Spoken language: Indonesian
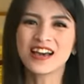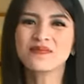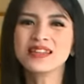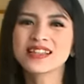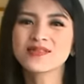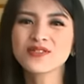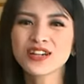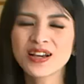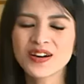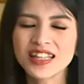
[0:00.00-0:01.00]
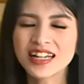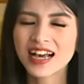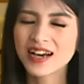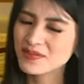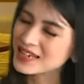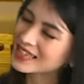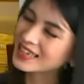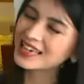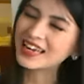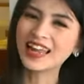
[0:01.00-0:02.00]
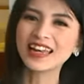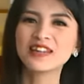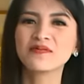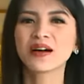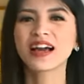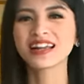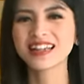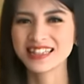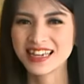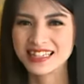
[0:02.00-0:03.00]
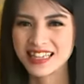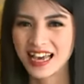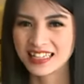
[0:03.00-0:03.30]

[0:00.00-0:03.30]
Bisa booking hotel kapan saja dan di mana saja.